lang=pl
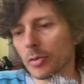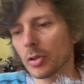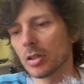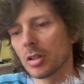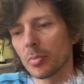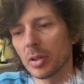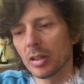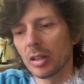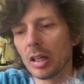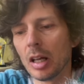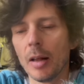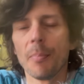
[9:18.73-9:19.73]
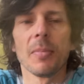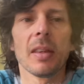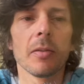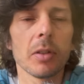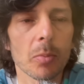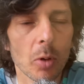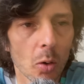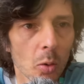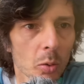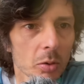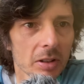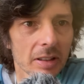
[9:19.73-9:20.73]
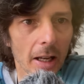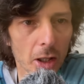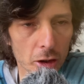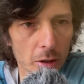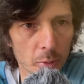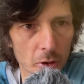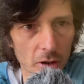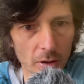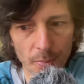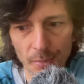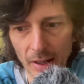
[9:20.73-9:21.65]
wszyscy byli w tym roku najszybsi.